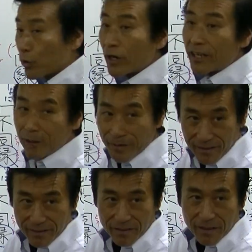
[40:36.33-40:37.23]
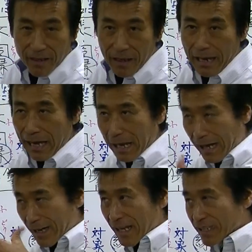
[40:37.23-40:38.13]
説かれてますあ
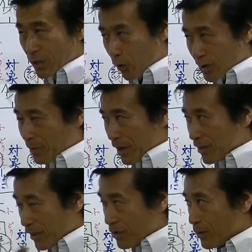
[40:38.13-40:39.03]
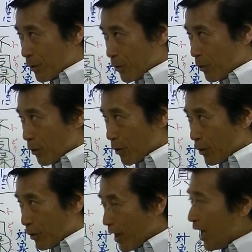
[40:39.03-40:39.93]
ら意識に収まっているもの
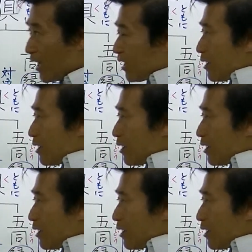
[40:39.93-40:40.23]
が、